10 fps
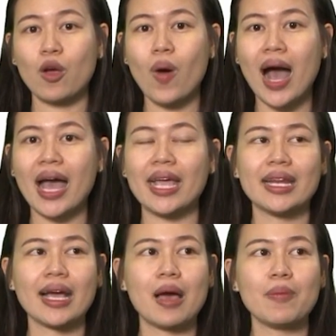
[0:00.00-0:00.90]
xy
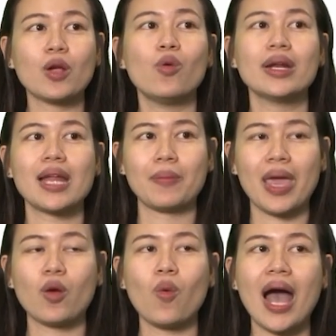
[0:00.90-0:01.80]
นะคะเป็นคู่อันดับ
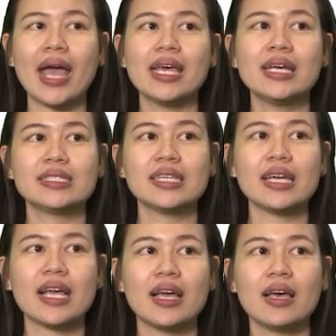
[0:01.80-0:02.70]
xy ซึ่ง
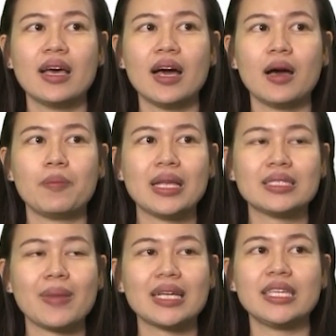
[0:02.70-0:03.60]
เป็น
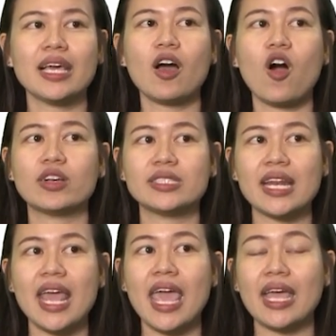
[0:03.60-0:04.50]
สมาชิกของเซ
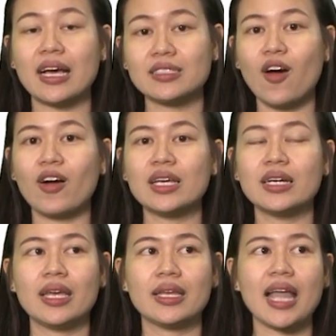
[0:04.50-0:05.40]
ต A ทั้ง 2 เล
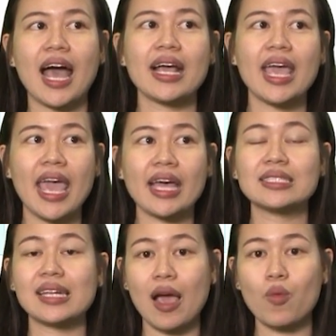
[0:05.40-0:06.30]
ย ทั้ง x
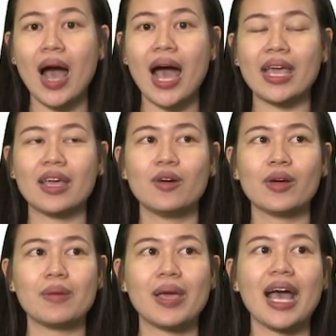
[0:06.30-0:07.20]
และ y โอ
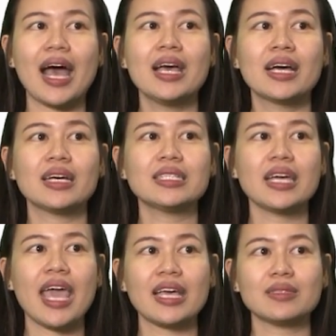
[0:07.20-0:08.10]
เคไหมคะ ก็คื
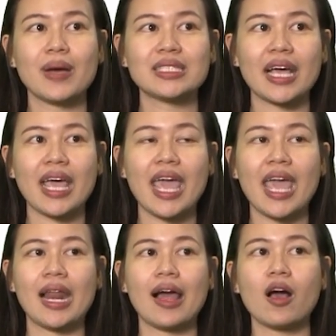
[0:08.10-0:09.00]
อ x มาจาก A
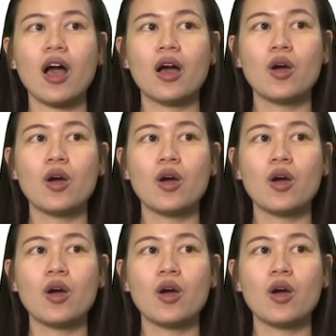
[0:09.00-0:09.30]
แล้วก็